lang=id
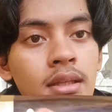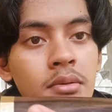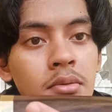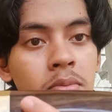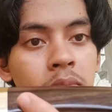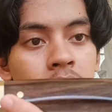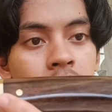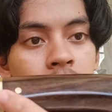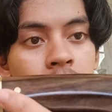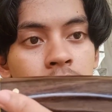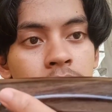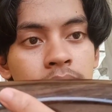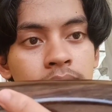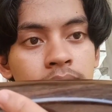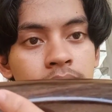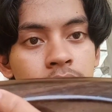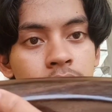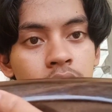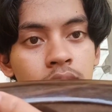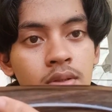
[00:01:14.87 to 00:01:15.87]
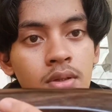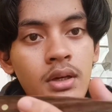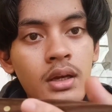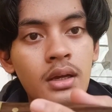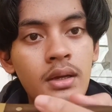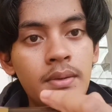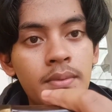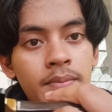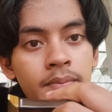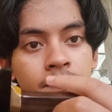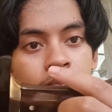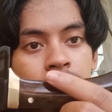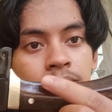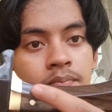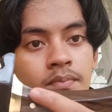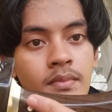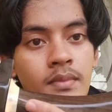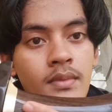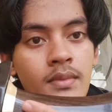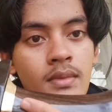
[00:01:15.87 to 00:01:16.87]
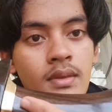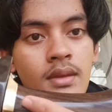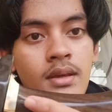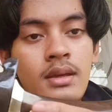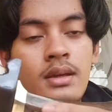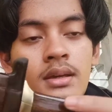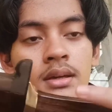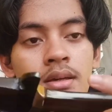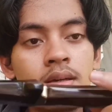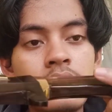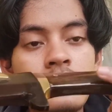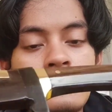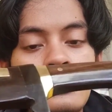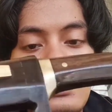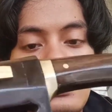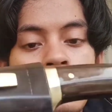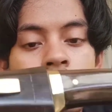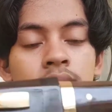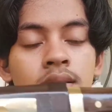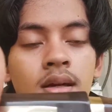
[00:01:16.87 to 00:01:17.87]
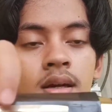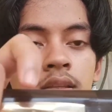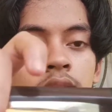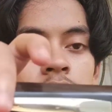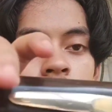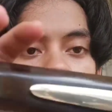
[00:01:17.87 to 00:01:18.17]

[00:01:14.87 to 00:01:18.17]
ya teman-teman ya sehingga sangat